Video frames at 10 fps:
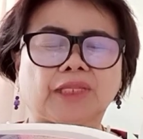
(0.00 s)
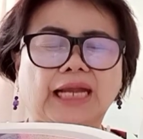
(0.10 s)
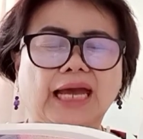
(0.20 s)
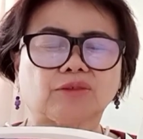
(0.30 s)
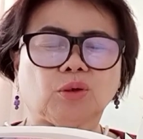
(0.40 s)

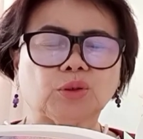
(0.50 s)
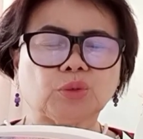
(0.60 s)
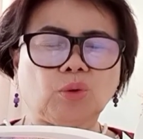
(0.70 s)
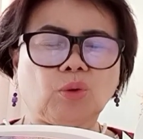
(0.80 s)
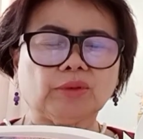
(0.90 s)
อาจคด
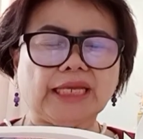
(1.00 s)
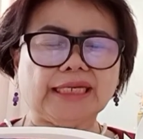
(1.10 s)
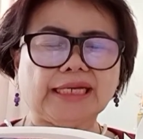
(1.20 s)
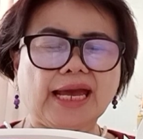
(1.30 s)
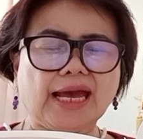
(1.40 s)
โกงได้
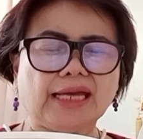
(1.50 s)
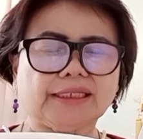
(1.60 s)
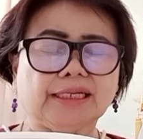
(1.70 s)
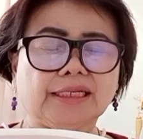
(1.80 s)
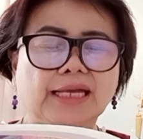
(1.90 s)
ง่าย
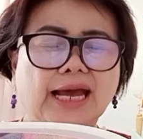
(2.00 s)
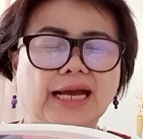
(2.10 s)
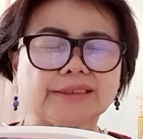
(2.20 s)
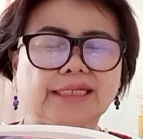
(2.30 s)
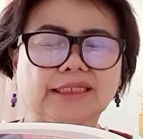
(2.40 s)
หา
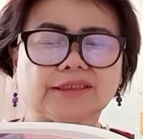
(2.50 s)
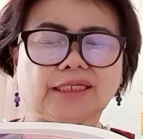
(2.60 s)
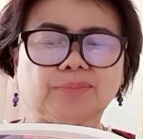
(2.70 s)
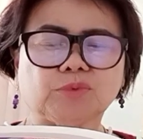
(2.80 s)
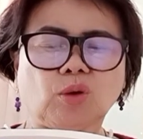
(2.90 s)
กเด็กเติ
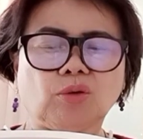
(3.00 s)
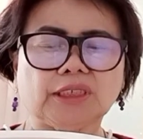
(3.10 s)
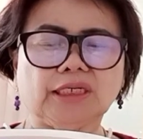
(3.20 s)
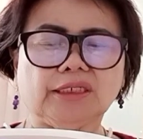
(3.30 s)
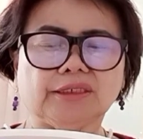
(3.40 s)
บโต
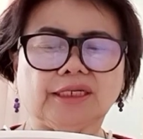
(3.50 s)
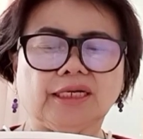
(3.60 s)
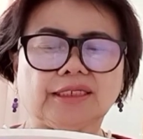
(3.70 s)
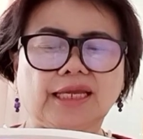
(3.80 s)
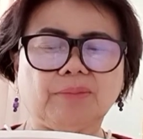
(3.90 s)
ขึ้น
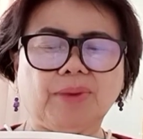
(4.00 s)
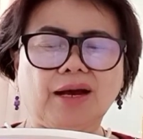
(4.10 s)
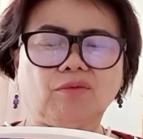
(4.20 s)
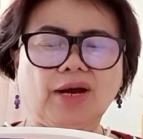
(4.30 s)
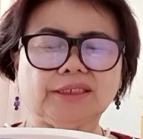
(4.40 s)
ในภา
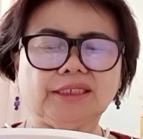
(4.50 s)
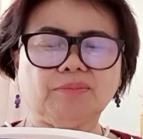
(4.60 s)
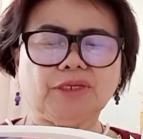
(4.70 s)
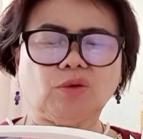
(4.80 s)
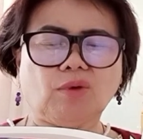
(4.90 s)
วะที่
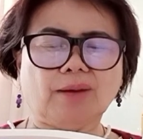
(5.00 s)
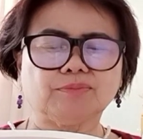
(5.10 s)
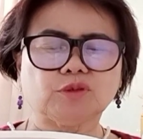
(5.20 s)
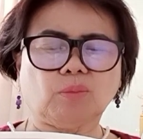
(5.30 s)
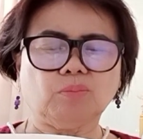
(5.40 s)
มีความ
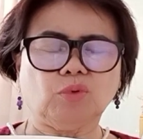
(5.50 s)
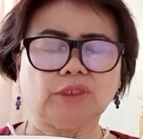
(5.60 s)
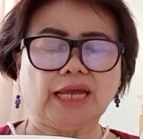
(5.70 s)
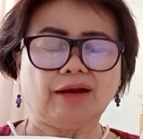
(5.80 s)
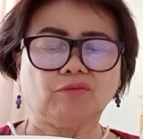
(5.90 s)
สมบูรณ์
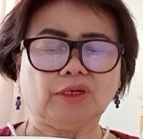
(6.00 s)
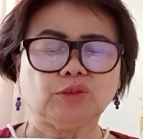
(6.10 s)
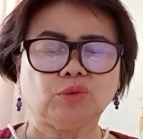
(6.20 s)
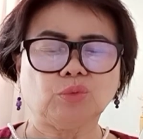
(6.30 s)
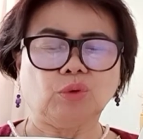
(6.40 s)
ทางวัตถุ